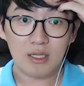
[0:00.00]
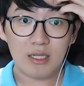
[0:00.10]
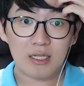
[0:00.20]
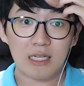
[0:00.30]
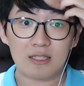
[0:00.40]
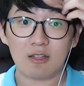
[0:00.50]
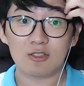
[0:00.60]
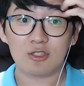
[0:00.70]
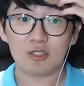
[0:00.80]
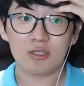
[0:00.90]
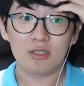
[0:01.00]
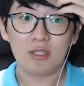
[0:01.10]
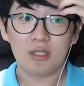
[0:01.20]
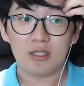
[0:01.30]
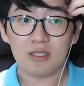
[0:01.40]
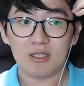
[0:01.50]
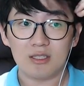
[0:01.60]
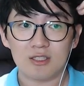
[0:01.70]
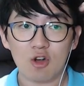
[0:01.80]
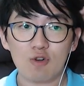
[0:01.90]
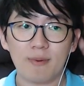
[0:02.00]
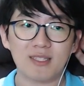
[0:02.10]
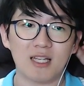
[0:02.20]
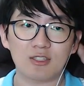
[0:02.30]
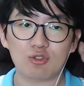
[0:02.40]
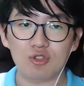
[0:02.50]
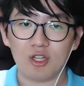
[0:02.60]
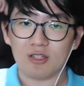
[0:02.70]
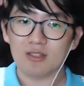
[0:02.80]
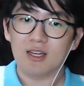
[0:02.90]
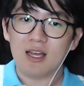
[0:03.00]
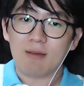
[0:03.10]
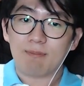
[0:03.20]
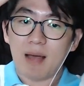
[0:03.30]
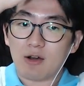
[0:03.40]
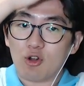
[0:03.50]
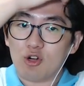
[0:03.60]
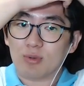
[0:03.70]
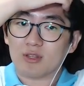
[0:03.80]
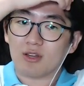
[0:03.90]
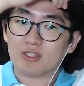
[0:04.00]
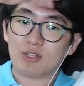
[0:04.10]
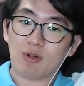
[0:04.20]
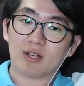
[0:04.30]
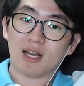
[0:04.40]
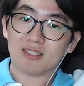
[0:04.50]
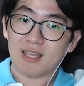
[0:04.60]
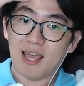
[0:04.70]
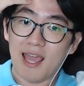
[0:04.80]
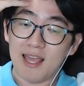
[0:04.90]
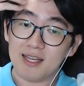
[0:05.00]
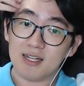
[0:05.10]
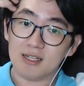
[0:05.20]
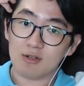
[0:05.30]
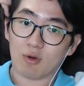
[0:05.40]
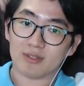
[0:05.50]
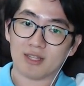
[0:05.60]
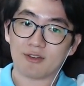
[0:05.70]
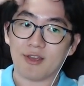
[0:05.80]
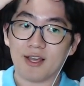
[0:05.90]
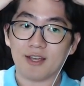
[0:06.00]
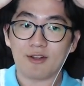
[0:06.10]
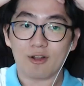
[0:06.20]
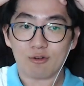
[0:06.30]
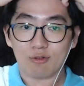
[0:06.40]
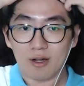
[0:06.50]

그래서 그 1949년 8월부터 10월까지 헤이그 원탁 회의가 열렸고요.